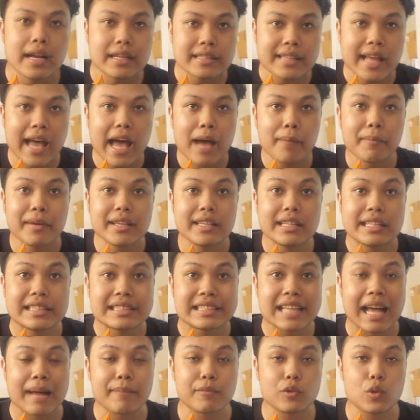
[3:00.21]
ถ้ามายืน
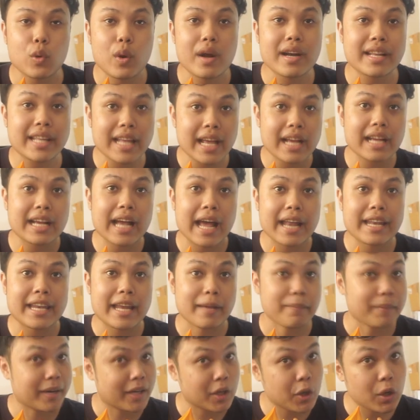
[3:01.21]
3ตัวเรียงกันเนี่
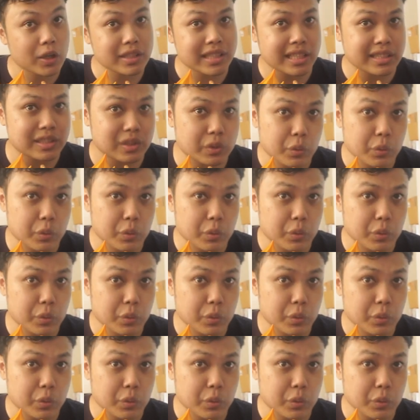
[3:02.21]
ยมันก็จะ